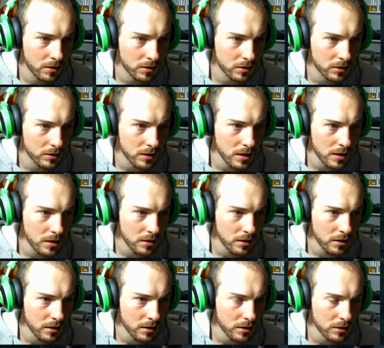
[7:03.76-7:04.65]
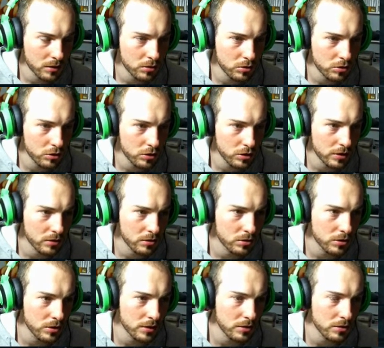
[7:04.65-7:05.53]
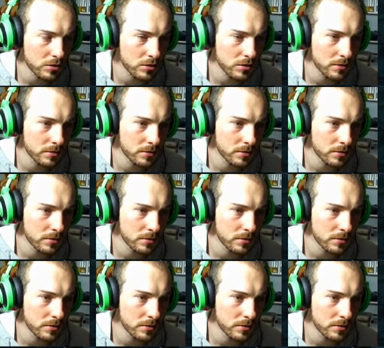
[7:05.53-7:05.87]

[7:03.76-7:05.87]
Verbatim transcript: Ok, à gauche, à gauche, à gauche.